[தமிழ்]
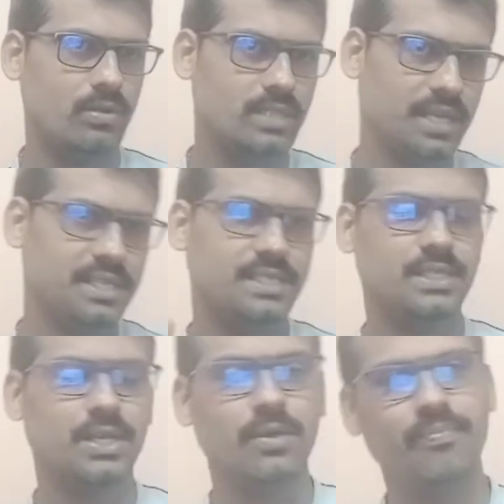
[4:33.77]

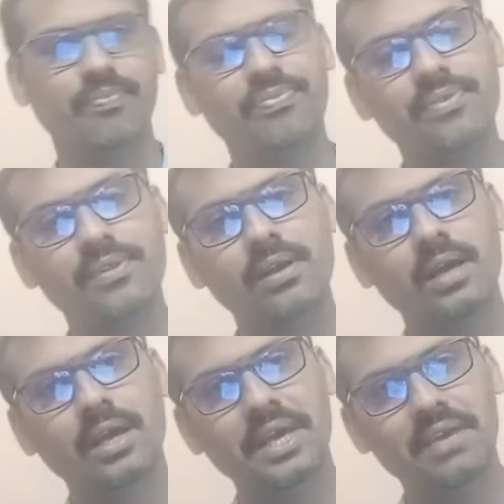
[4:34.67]
சேஞ்சஸ் தெரியும்
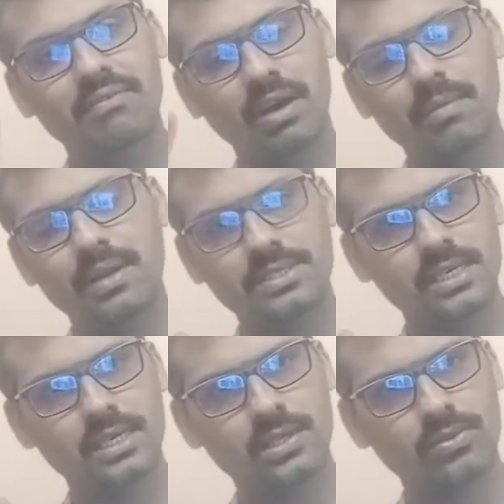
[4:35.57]

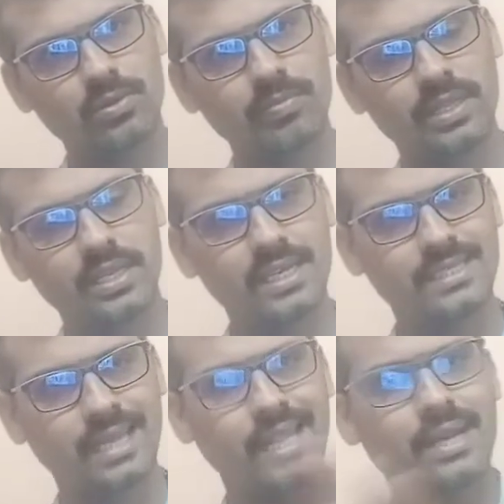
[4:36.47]
வைப்ரேஷனுங்கிறது வந்து பார்த்திங்கன்னா
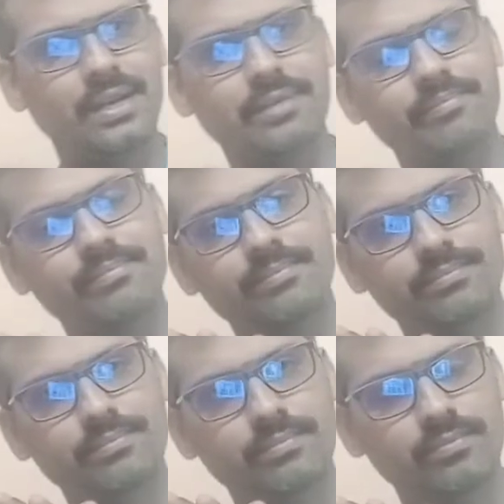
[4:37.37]
சைலண்ட்டு
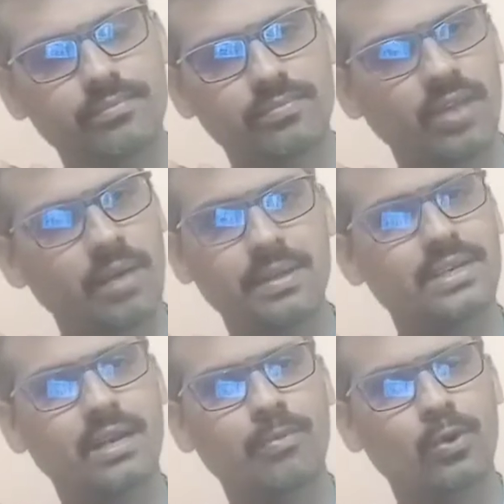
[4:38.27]

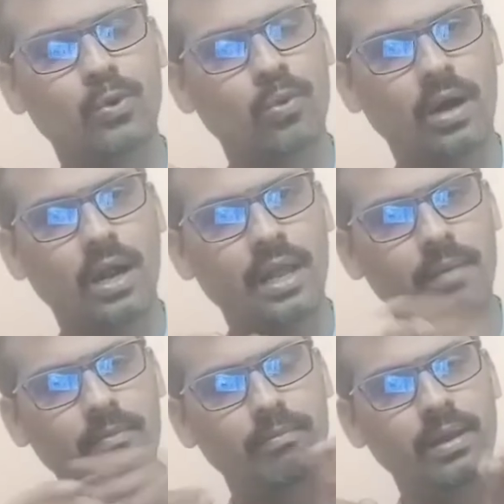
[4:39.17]
வைப்ரேஷனில் போட்டுருவோம்
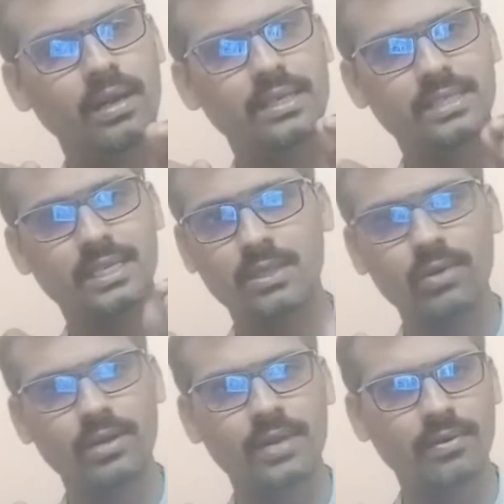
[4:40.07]
ஆனால் பெல் அடிச்சதுன்னா
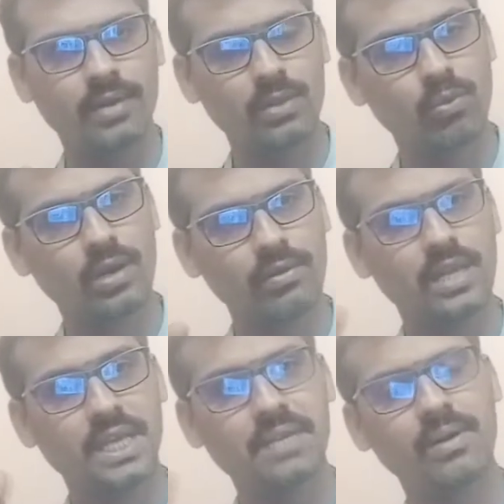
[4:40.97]
சவுண்டு வெளியே வராது உள்ளே
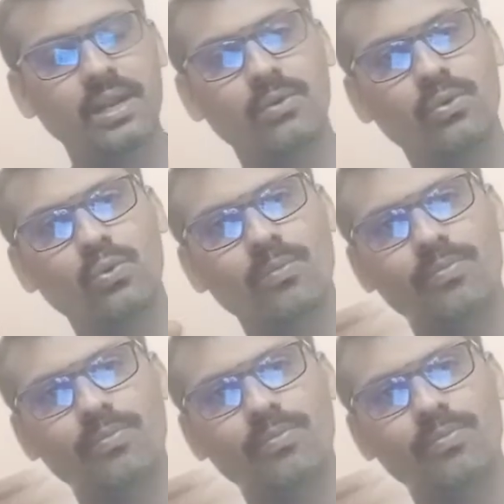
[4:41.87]
வந்து அதிர்வுகளை கொடுக்கும்